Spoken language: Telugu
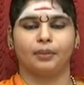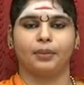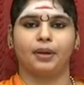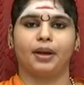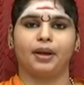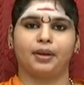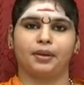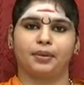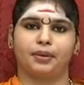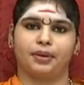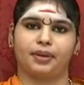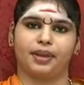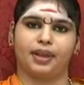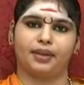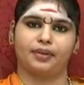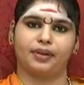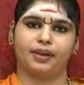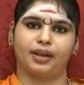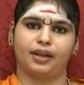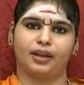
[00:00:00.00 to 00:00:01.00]
మా
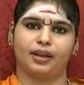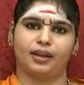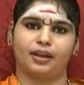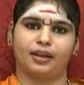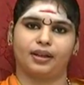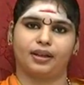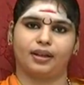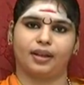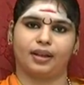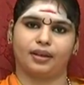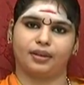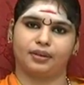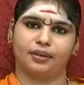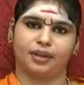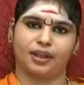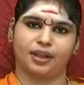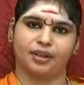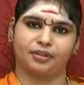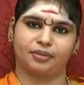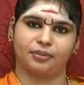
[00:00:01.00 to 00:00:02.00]
గురుదేవుల
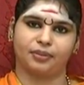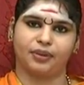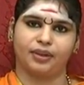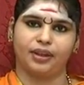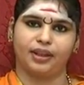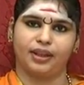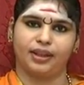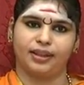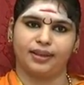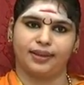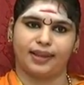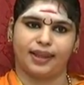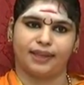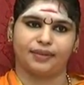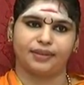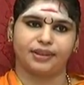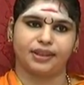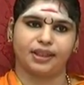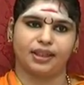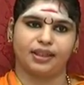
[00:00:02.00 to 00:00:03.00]
అనుగ్రహం
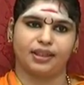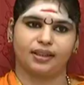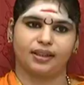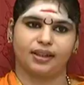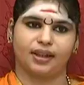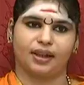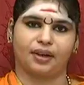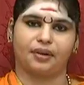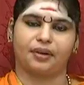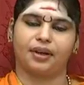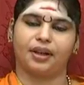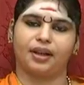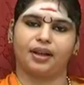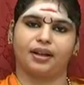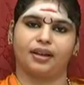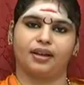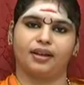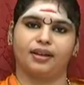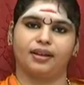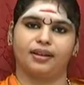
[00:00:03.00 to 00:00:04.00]
దేవతల కరుణ
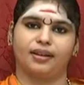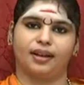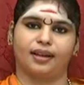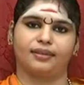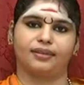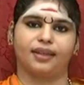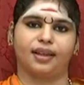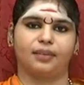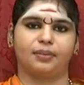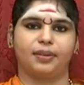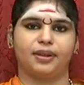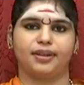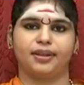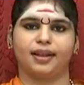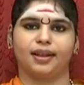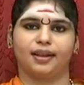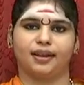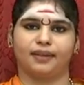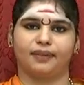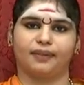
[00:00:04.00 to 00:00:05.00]
అందరి మీద
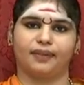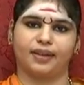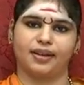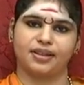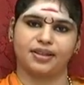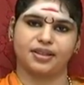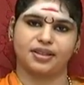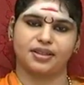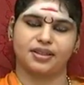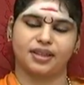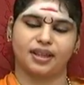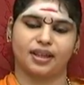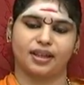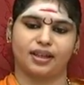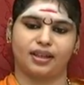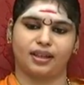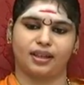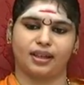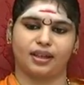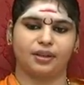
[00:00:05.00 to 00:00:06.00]
వర్షించాలి
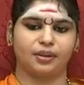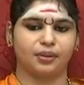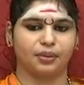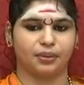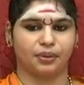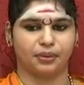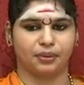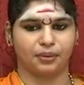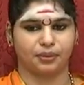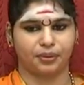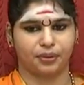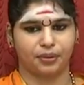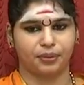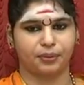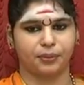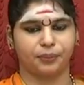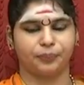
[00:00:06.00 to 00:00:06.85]
అని కోరుకుంటూ